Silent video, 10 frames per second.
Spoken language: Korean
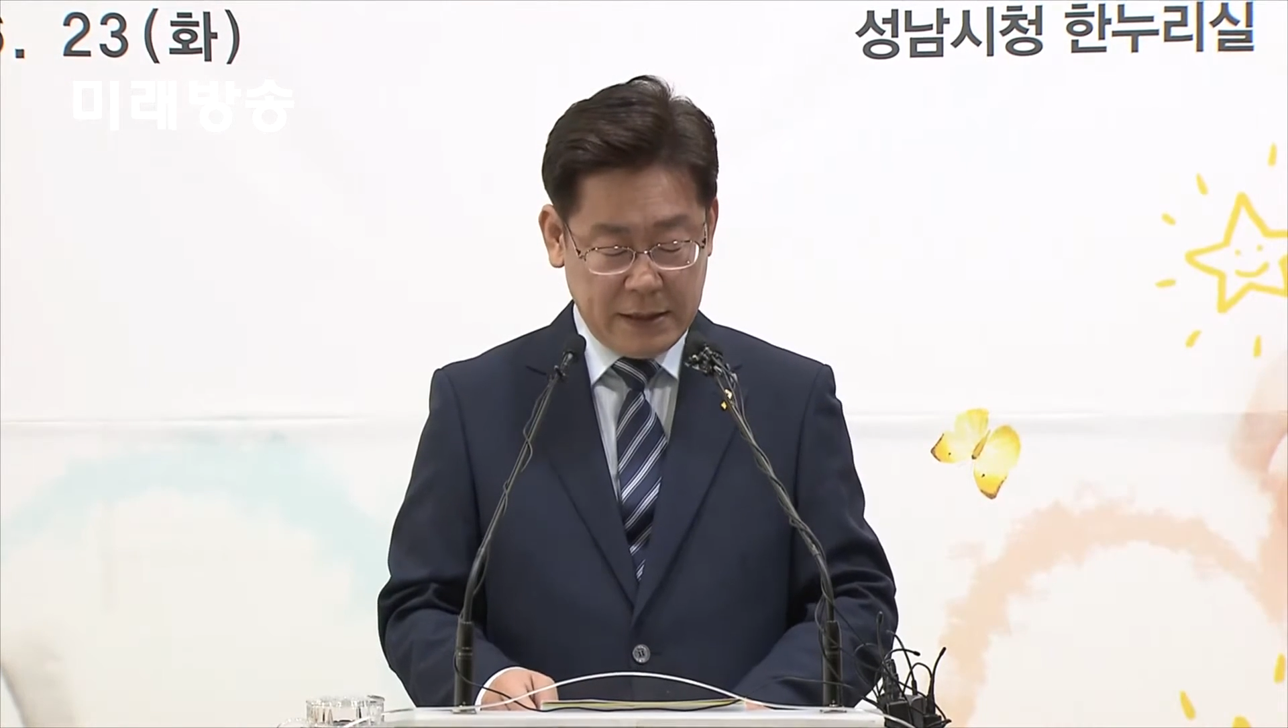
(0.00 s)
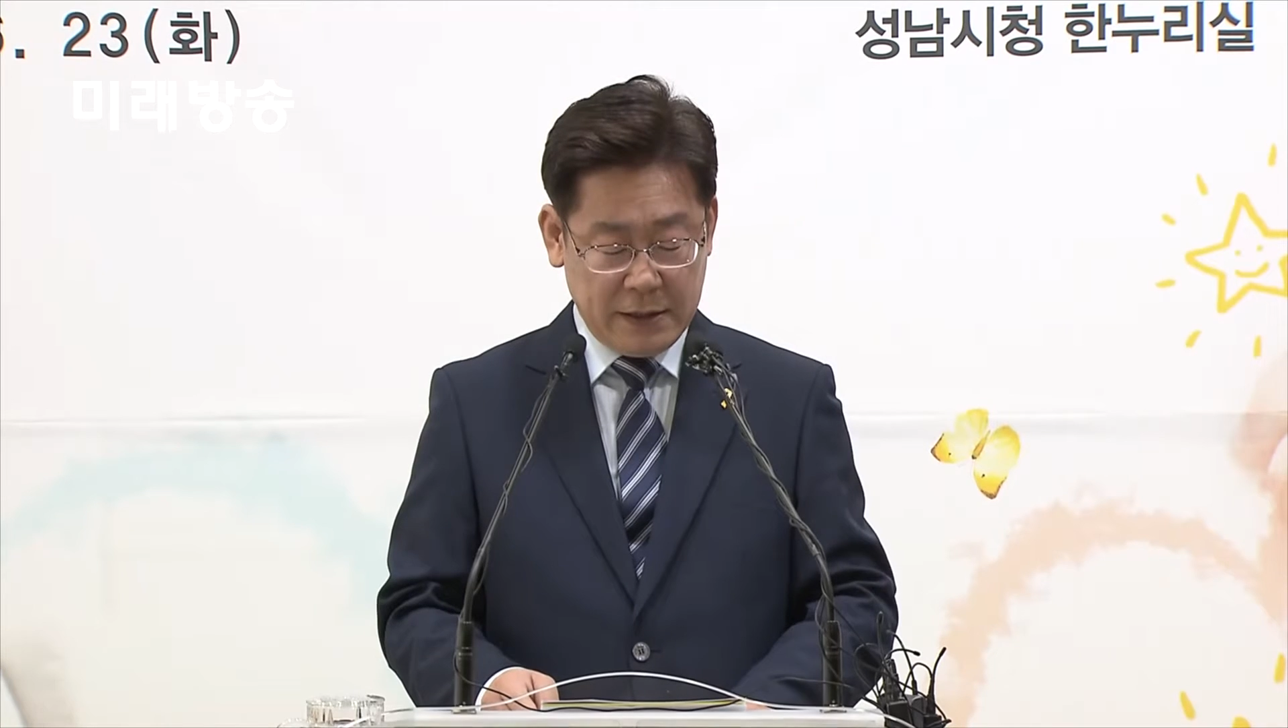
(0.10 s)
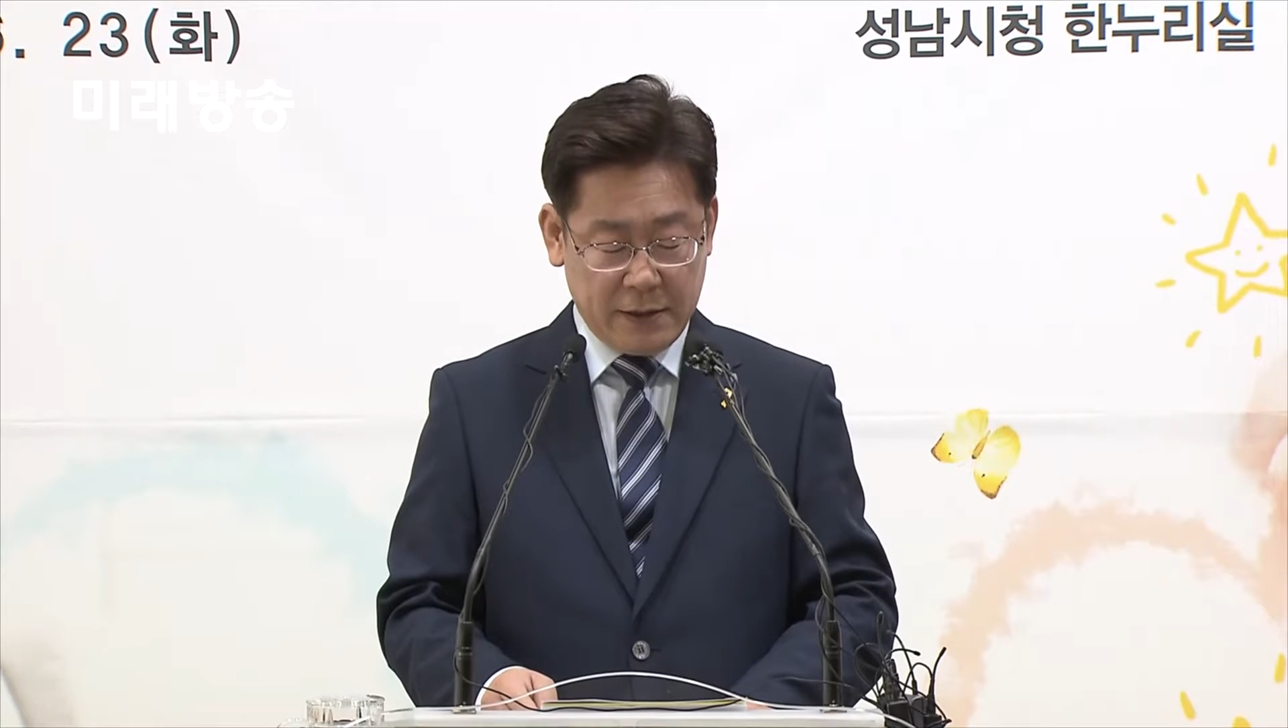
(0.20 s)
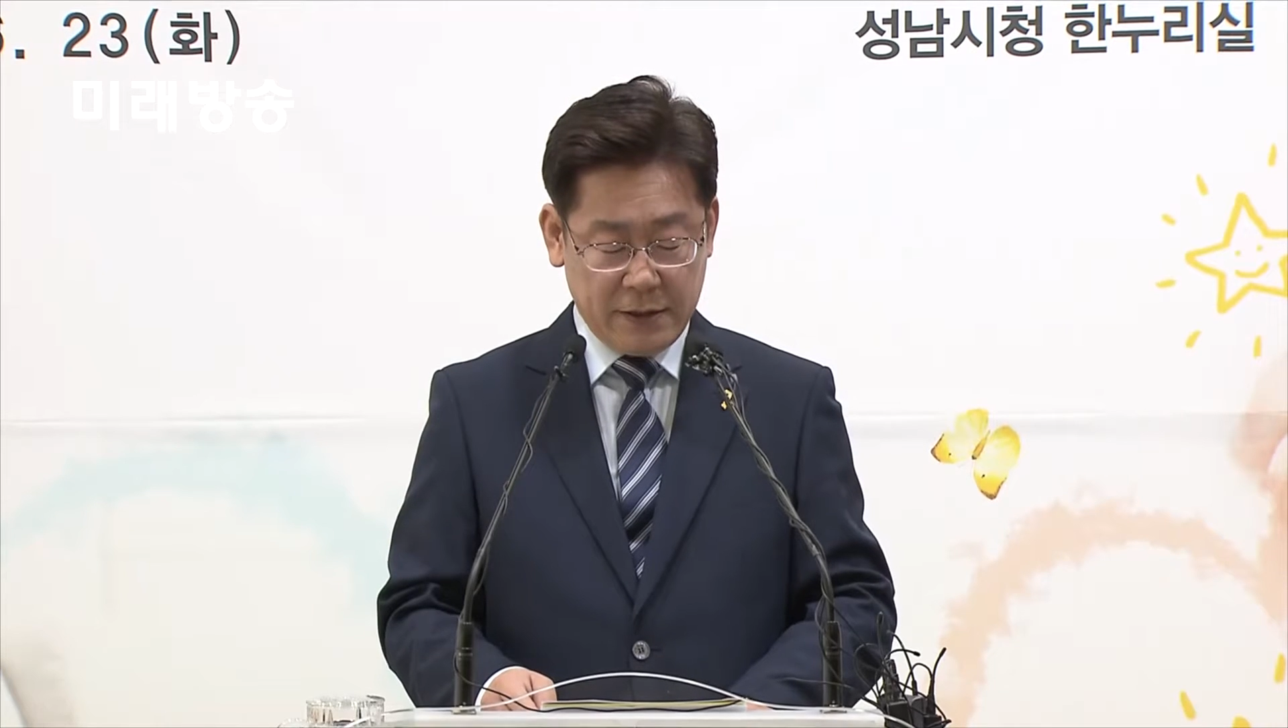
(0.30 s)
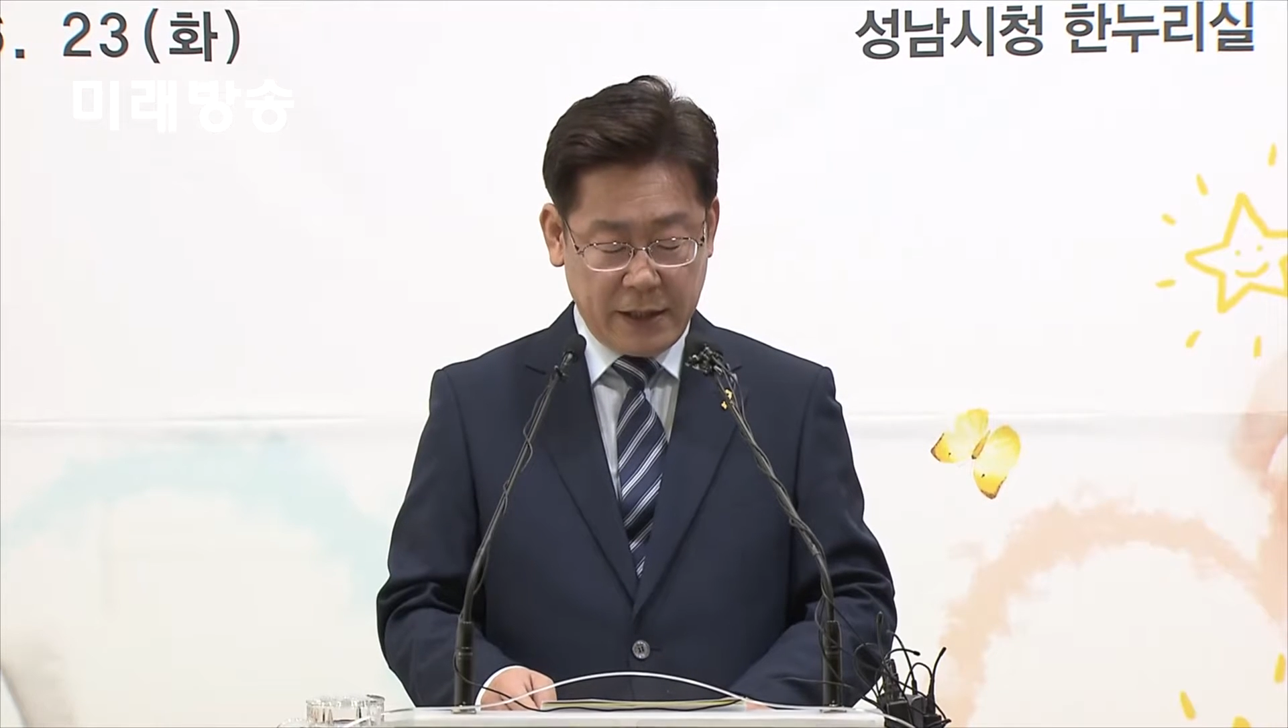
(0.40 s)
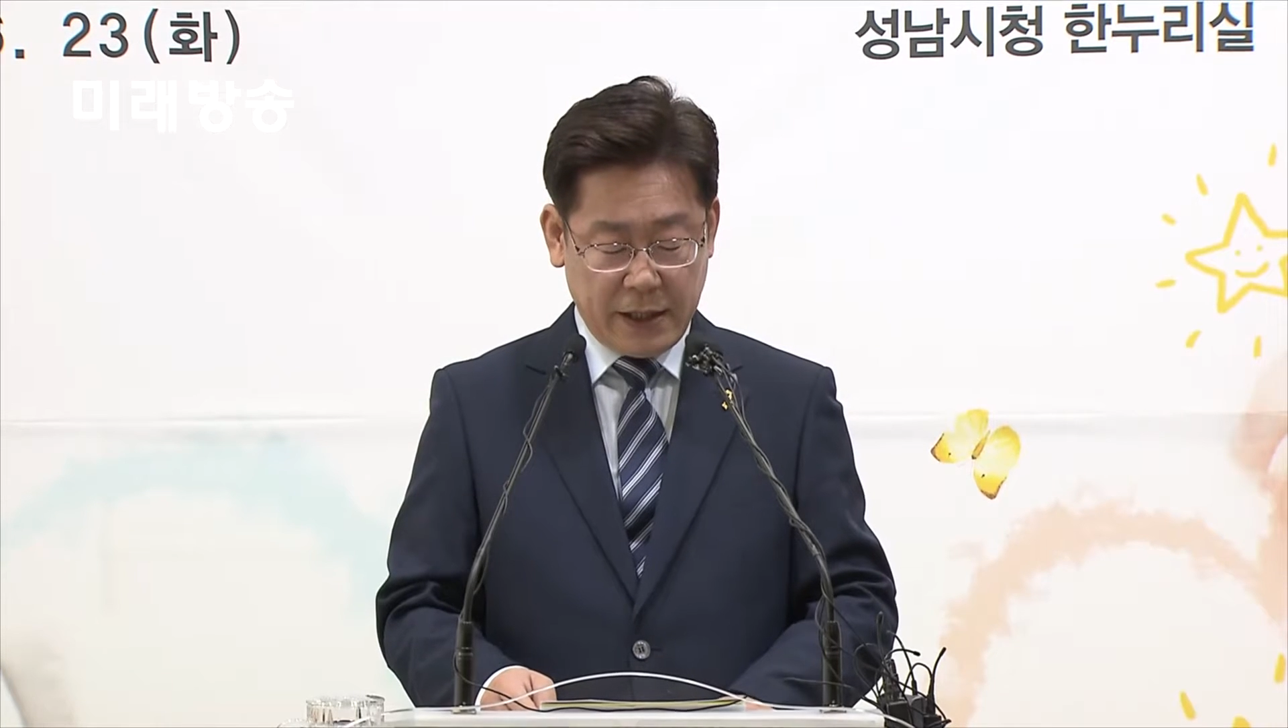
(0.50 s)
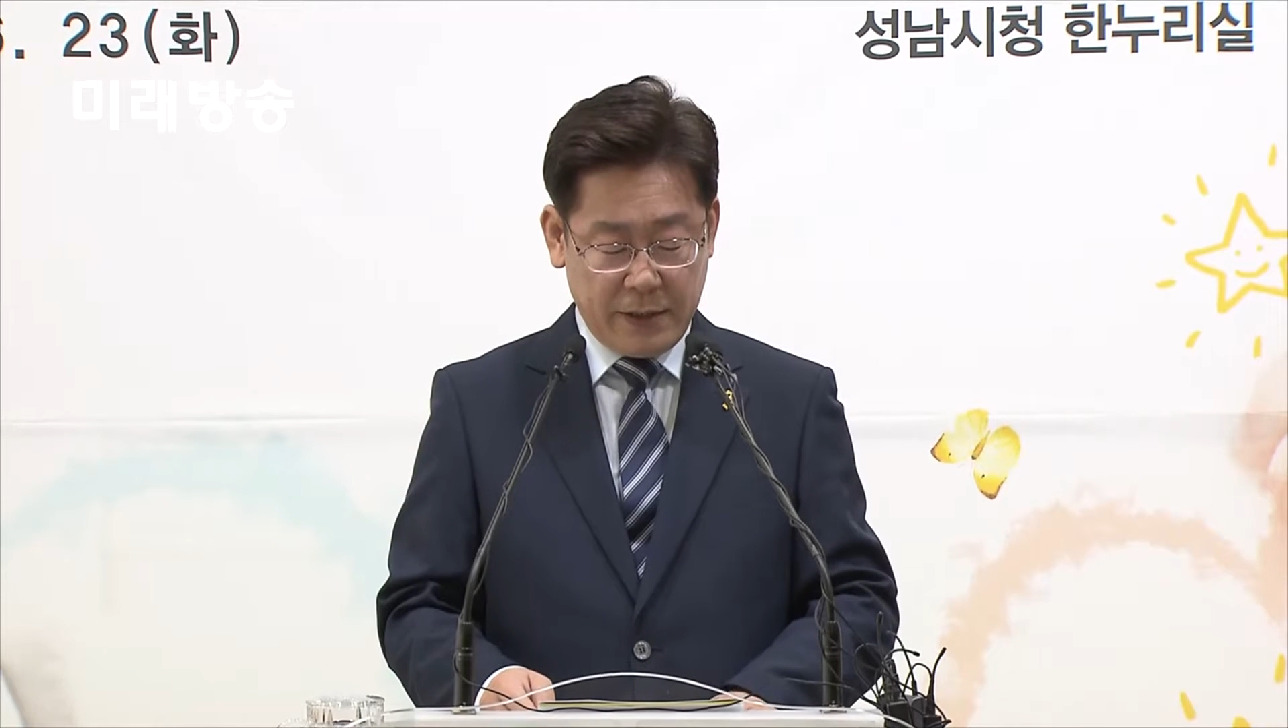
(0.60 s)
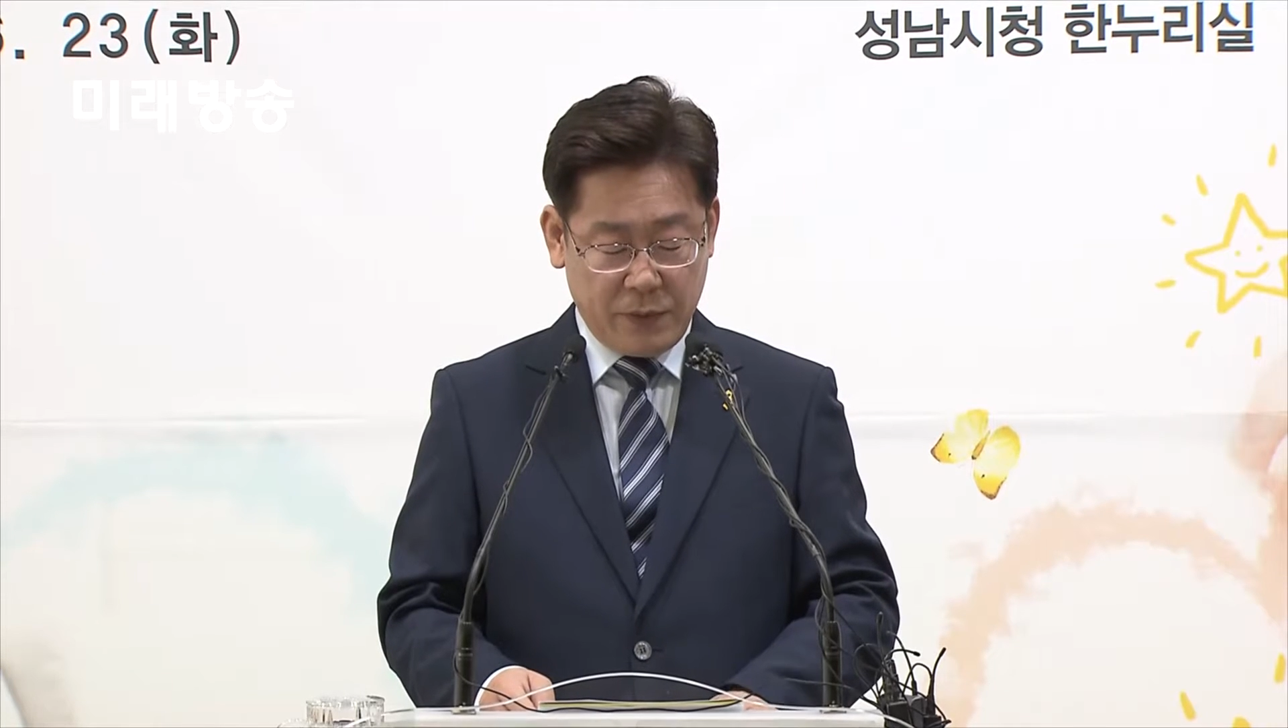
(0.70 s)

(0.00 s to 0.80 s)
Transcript: 그런데